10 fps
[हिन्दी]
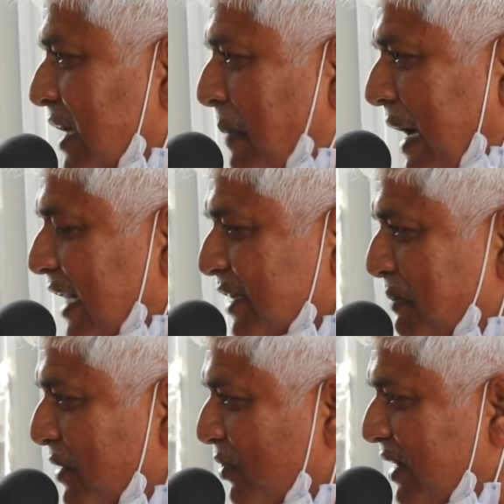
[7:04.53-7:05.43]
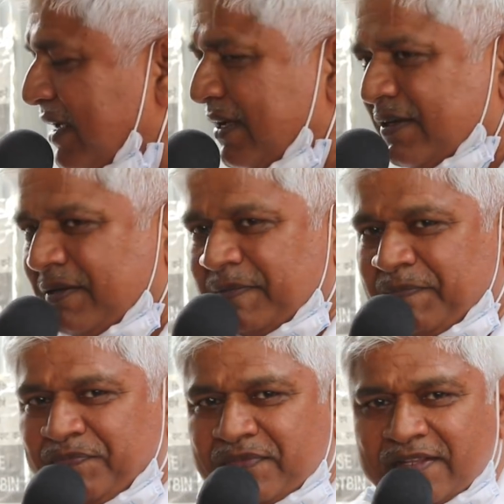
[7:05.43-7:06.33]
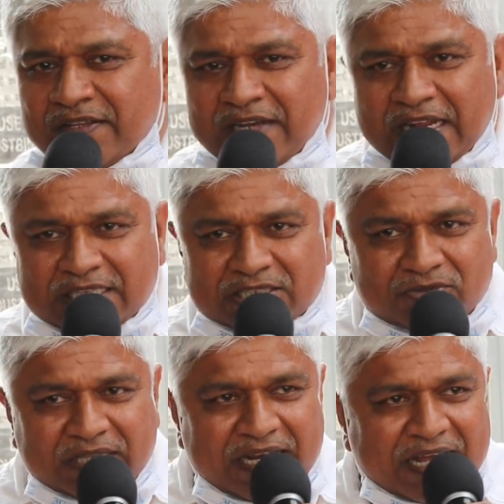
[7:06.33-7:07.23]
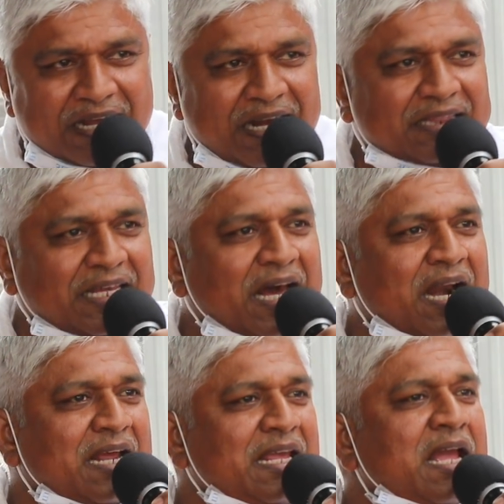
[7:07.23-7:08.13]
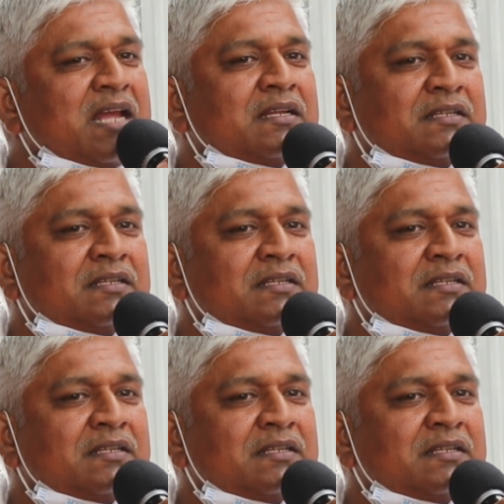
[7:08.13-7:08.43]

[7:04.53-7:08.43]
क्या भारत में कोई नेतृत्व तो देने के लिए तैयार नहीं है